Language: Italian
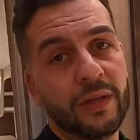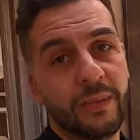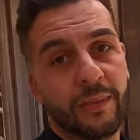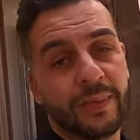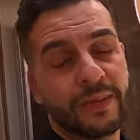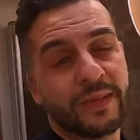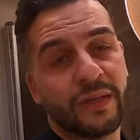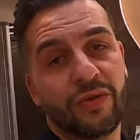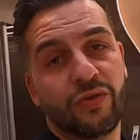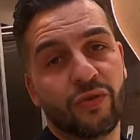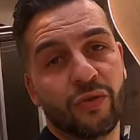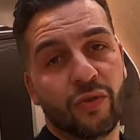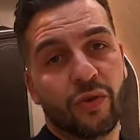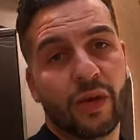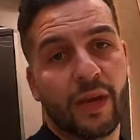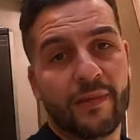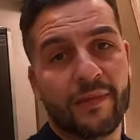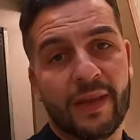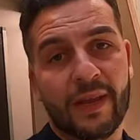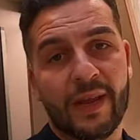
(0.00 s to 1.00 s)
eh, di passaggio
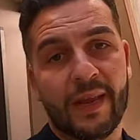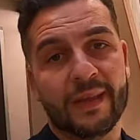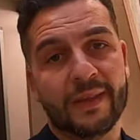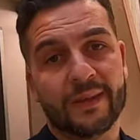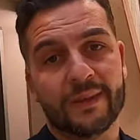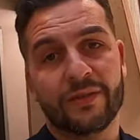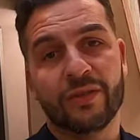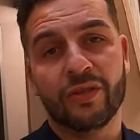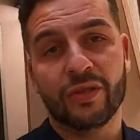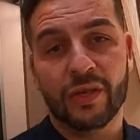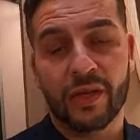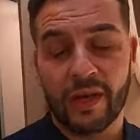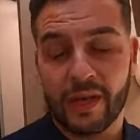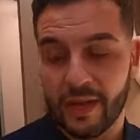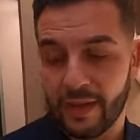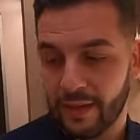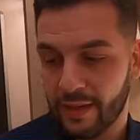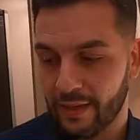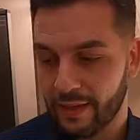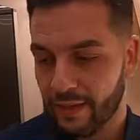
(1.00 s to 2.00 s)
cavi elettrici e
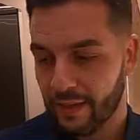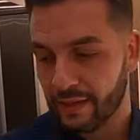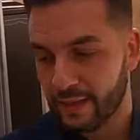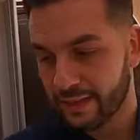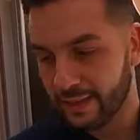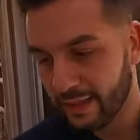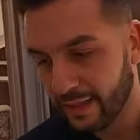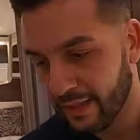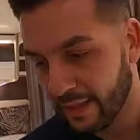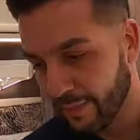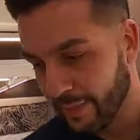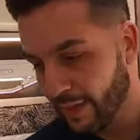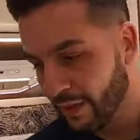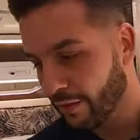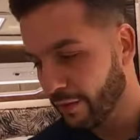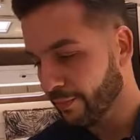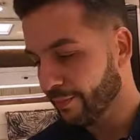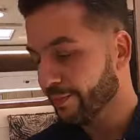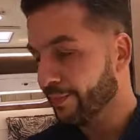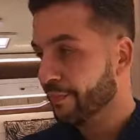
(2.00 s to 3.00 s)
eh,
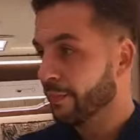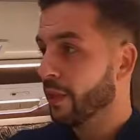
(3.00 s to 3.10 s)
riscaldamento.